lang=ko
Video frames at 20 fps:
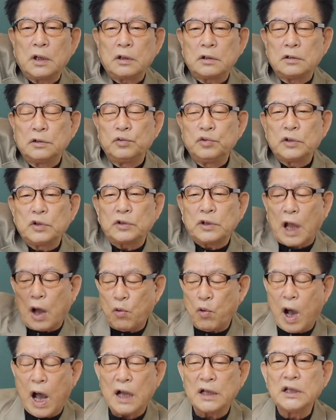그 위도 다
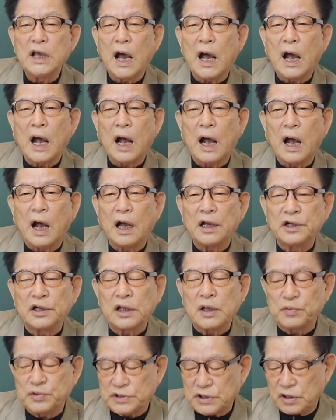왕이야,
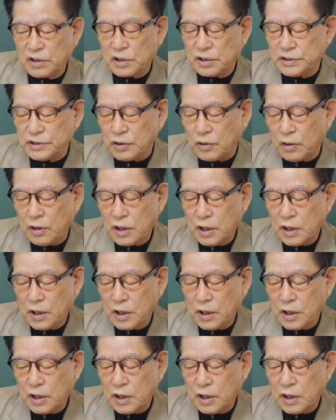이렇게 붙이는 거죠.